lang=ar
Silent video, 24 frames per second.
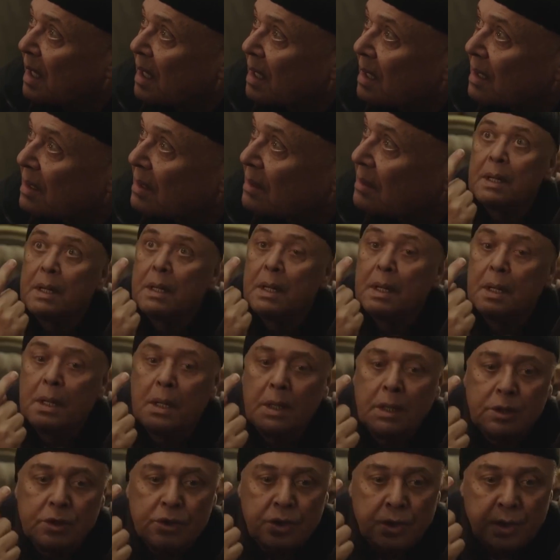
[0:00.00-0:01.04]
حاجة
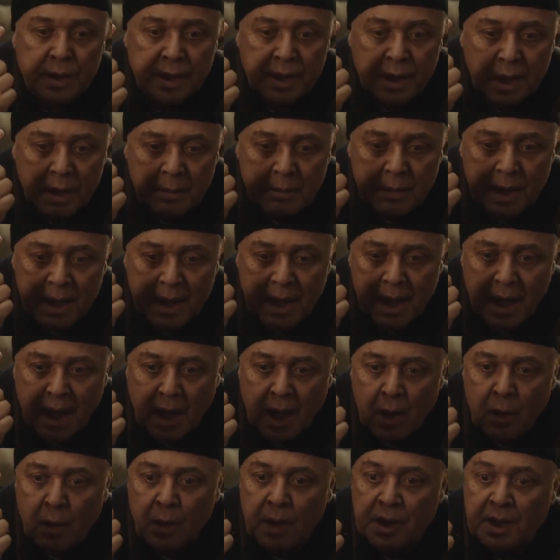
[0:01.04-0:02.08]
زهير
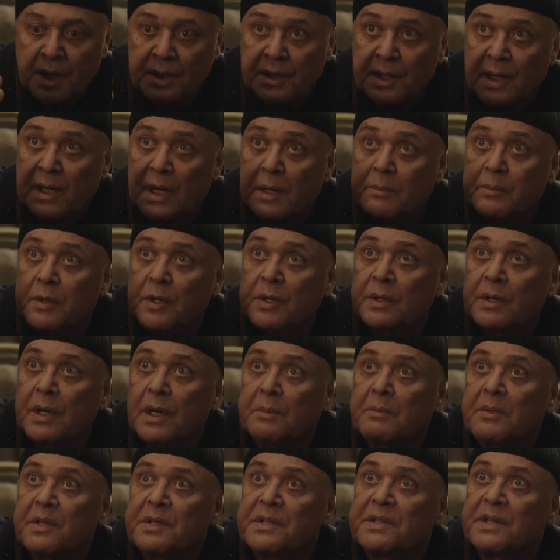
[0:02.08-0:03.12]
الملاح هو اللي ضرب
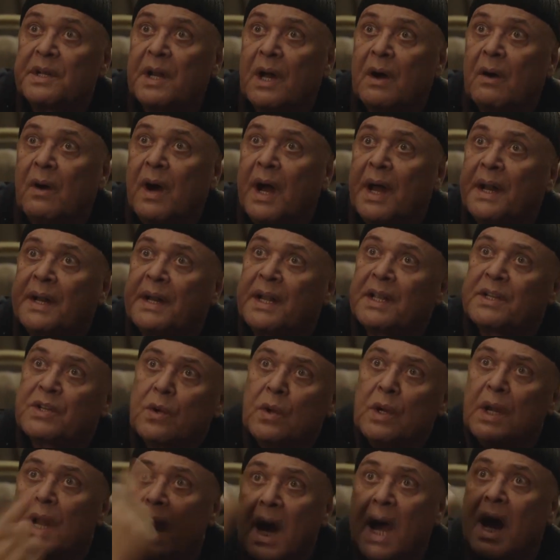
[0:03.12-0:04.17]
النار من سلاحه على الناس
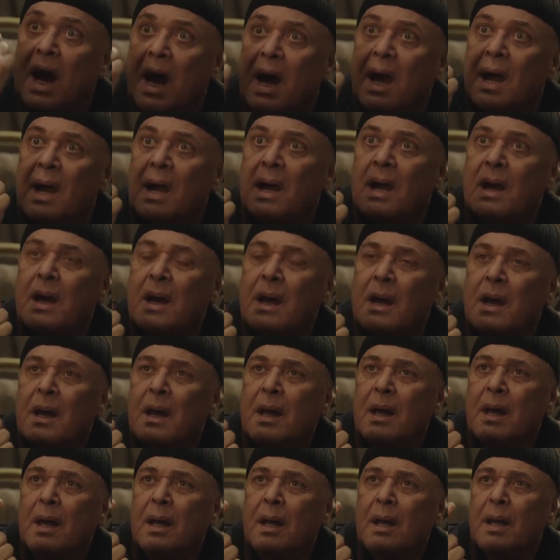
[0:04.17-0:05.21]
كلها
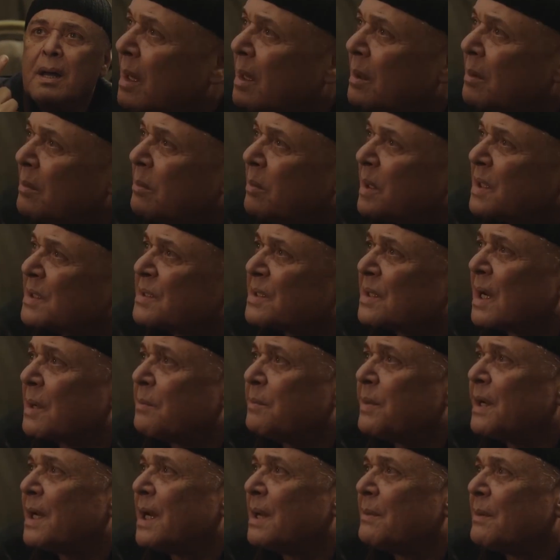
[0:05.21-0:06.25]
بس
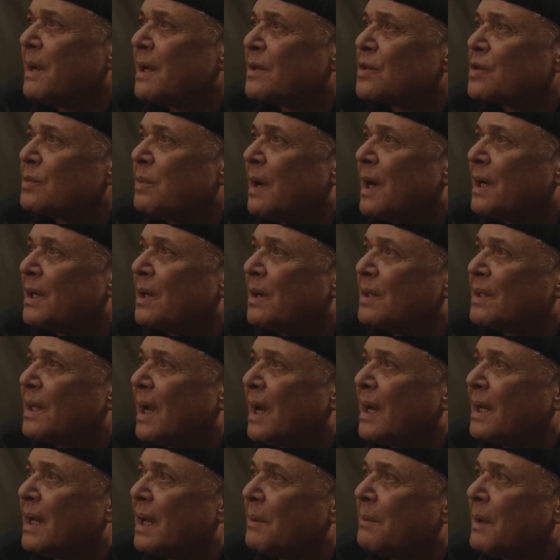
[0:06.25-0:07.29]
ربنا بقى سبحانه
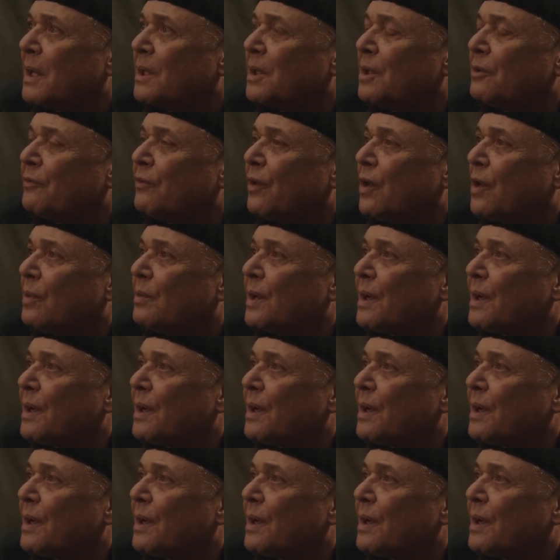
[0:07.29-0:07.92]
وتعالى مده في